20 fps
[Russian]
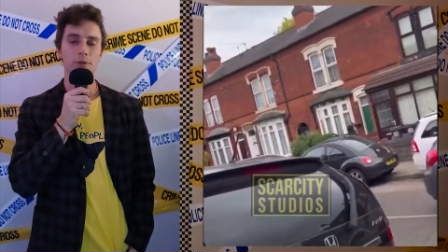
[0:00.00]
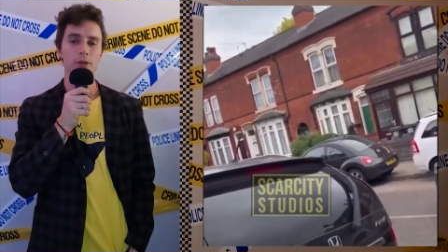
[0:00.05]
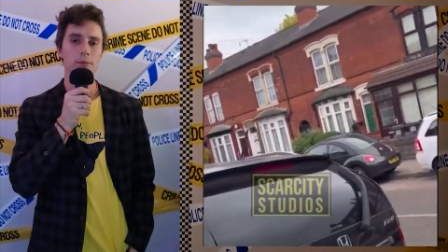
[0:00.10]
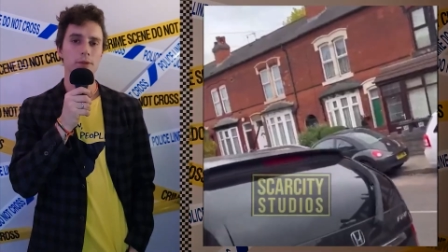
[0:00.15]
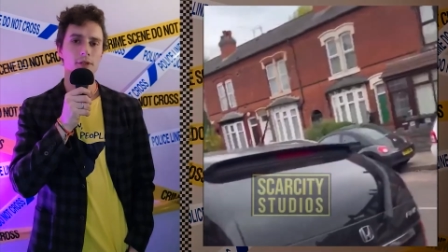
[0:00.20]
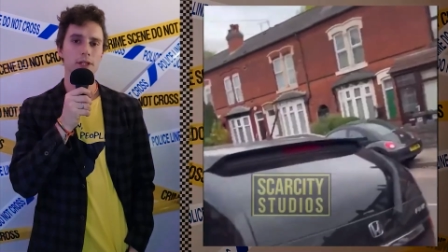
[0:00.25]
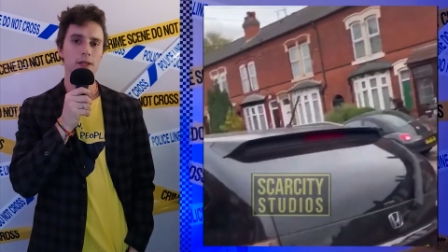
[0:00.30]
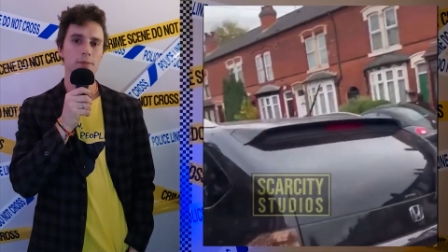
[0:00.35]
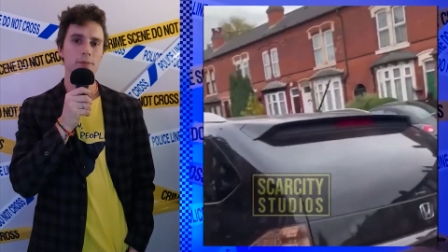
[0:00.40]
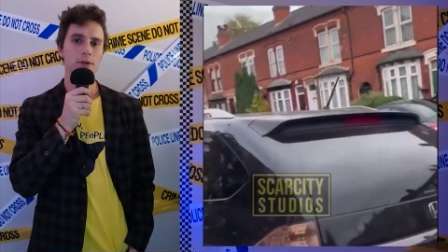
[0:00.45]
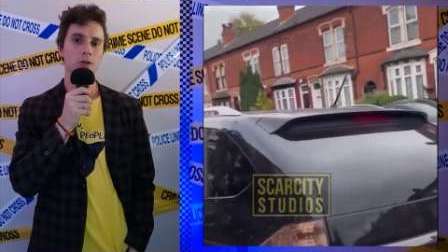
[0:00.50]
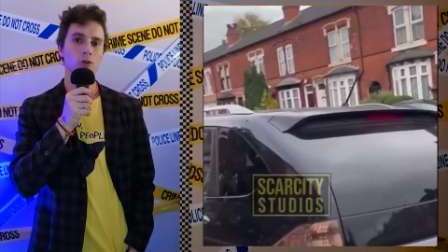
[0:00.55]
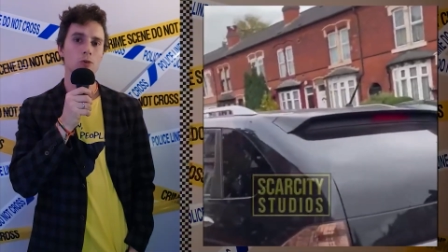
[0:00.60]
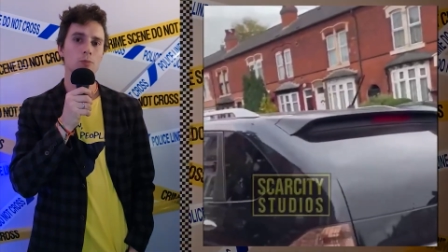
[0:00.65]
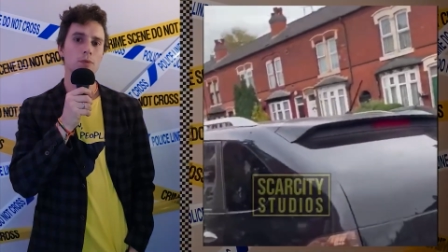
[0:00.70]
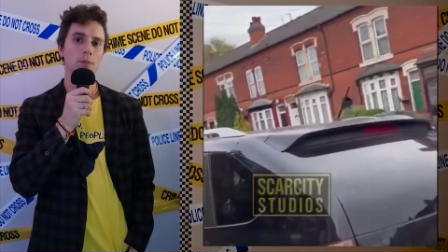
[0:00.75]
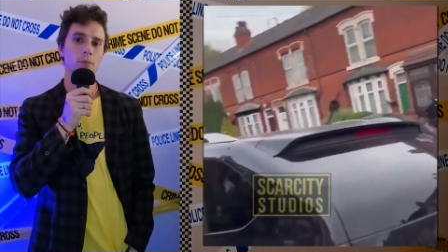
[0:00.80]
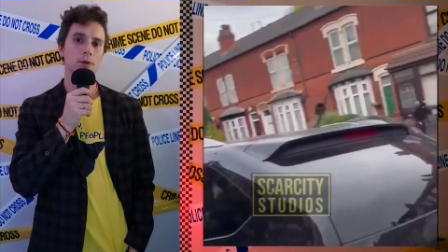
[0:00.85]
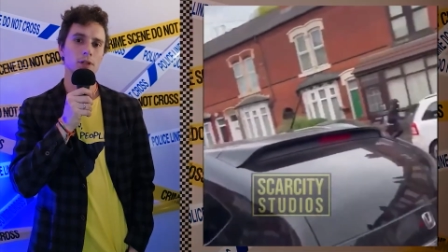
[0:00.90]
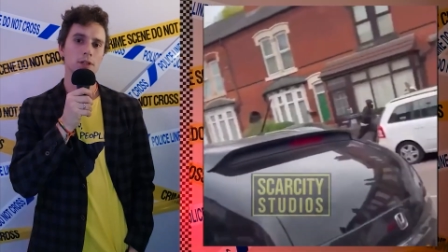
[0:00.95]
В Бирмингеме
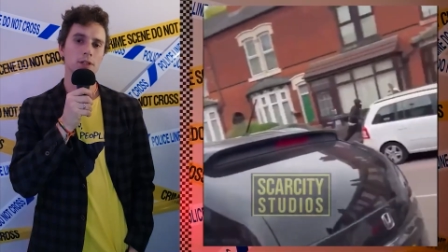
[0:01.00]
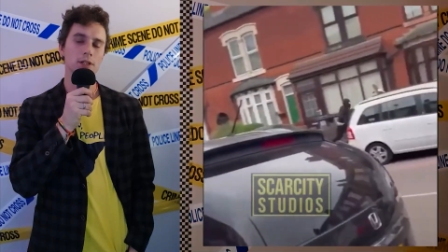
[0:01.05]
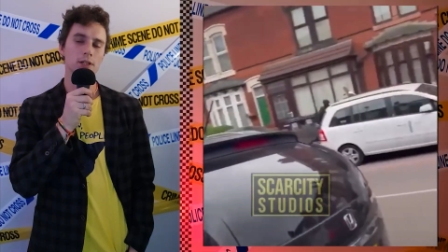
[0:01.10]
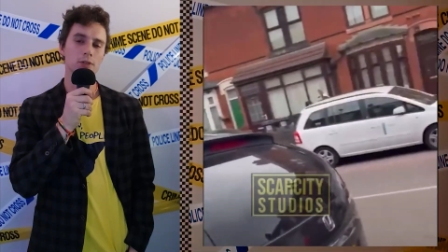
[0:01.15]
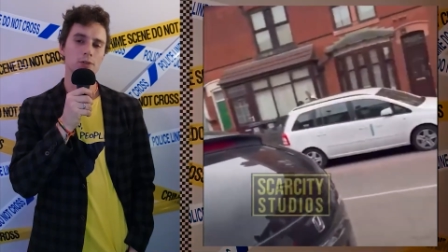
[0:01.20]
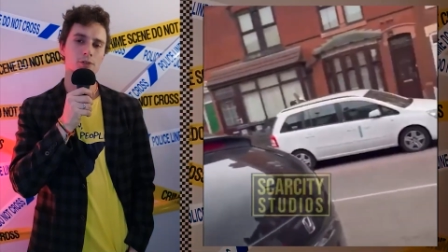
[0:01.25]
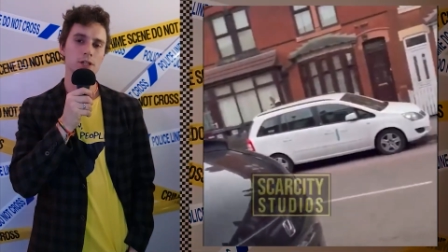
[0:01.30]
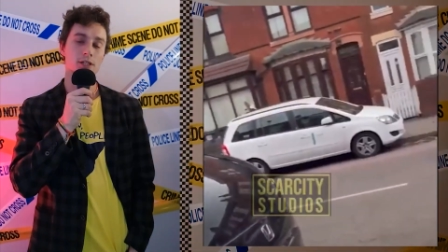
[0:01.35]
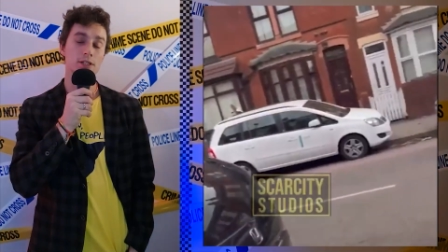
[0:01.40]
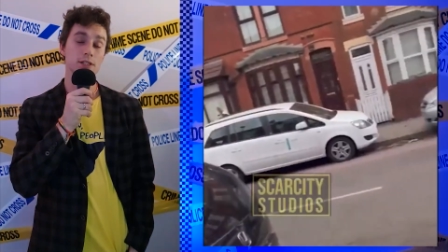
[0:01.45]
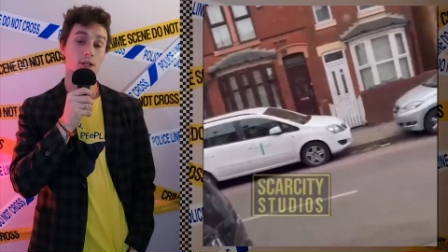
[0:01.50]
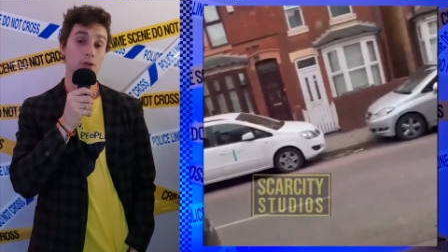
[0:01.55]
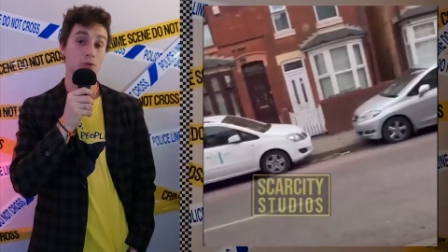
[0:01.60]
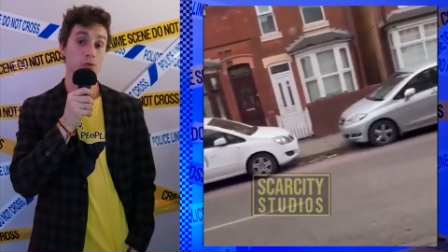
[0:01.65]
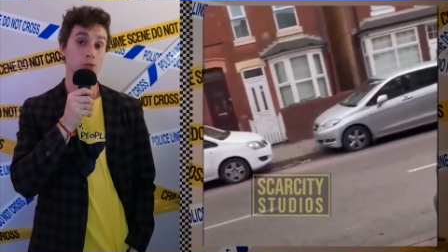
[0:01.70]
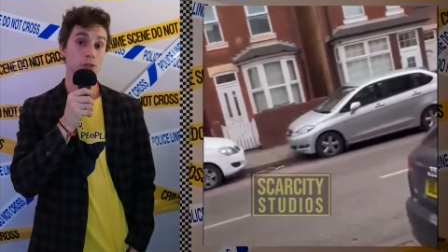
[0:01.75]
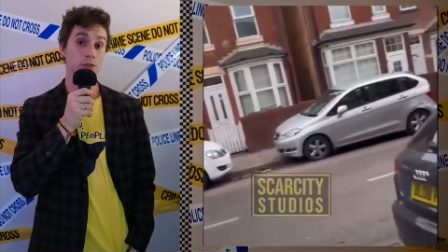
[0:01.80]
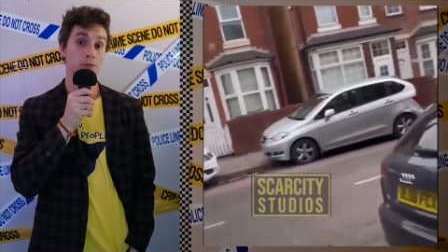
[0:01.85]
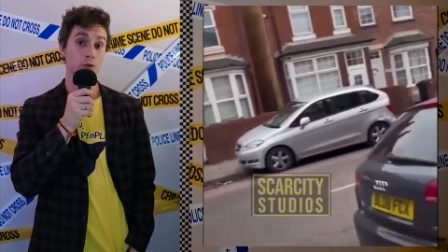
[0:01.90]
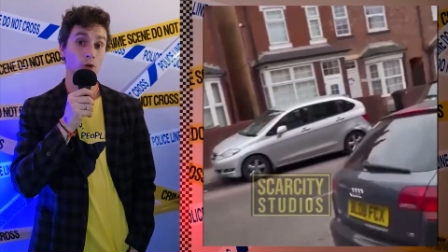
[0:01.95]
группа молодых людей с
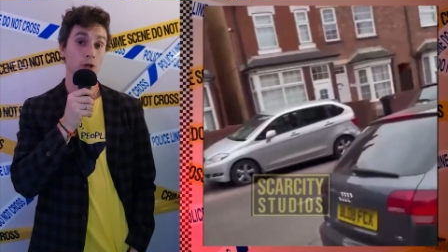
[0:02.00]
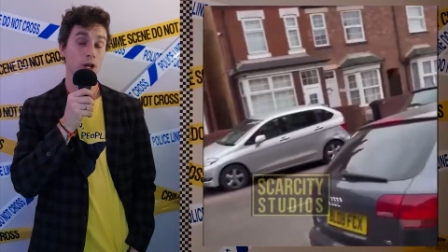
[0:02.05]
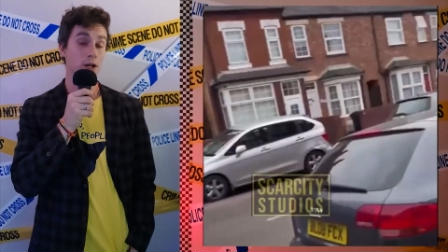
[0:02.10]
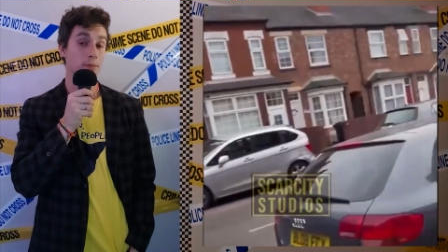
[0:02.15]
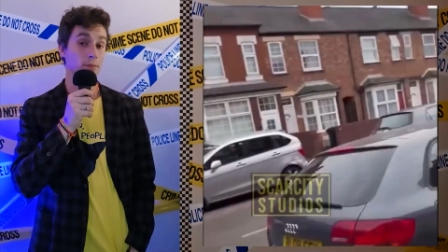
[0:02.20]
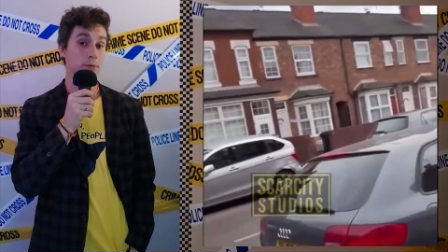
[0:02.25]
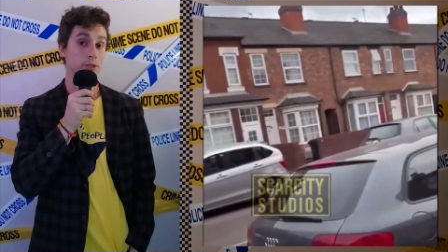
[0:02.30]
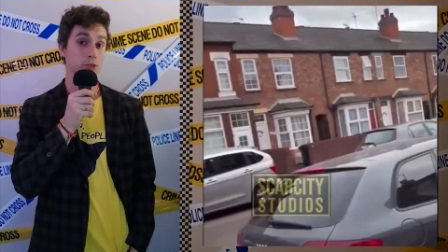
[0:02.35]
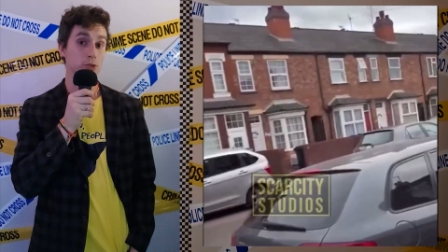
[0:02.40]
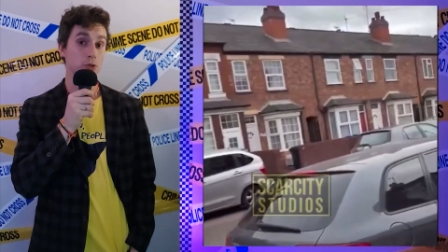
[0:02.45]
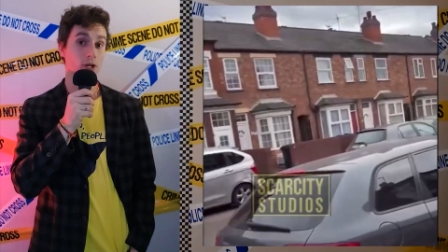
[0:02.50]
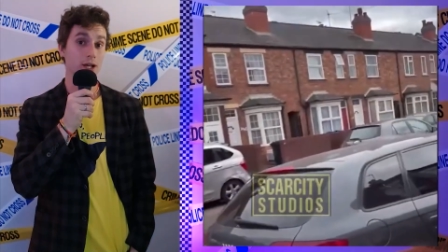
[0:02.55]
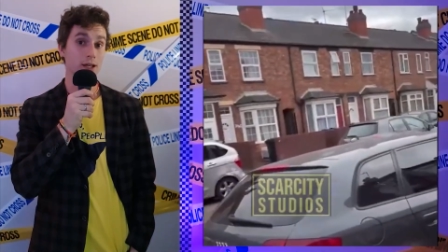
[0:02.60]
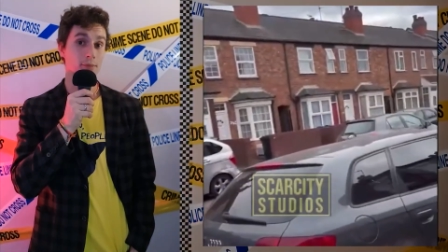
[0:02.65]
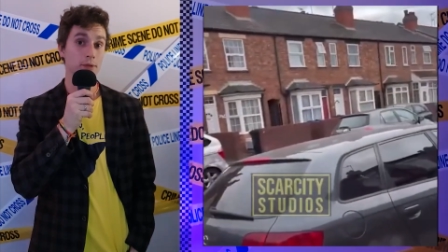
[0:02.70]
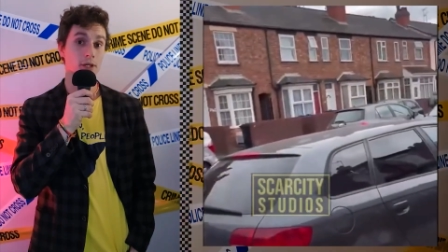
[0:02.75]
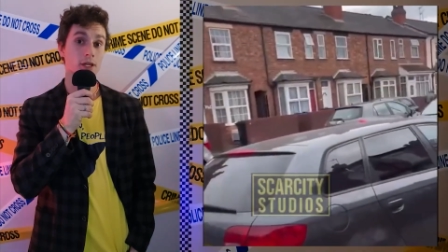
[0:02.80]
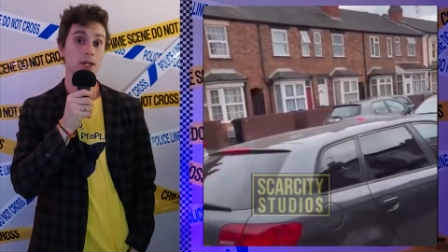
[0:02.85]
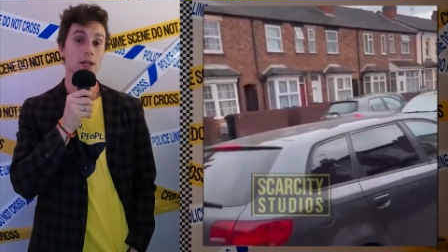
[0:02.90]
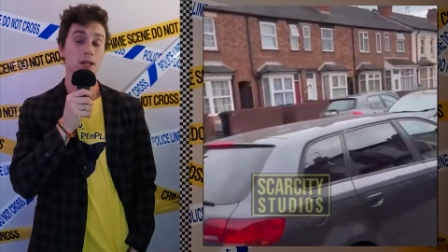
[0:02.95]
оружием в руках
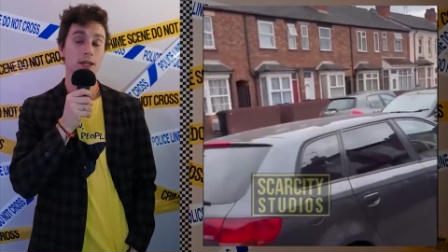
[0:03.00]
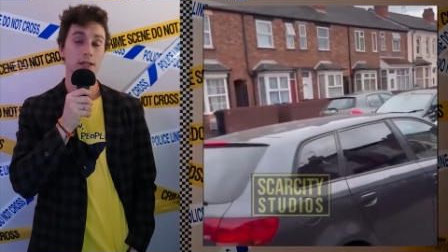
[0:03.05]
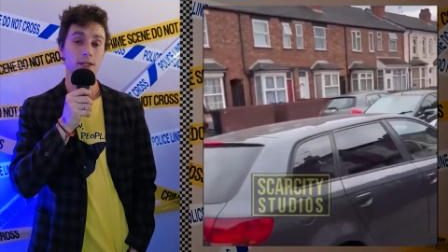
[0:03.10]
матюками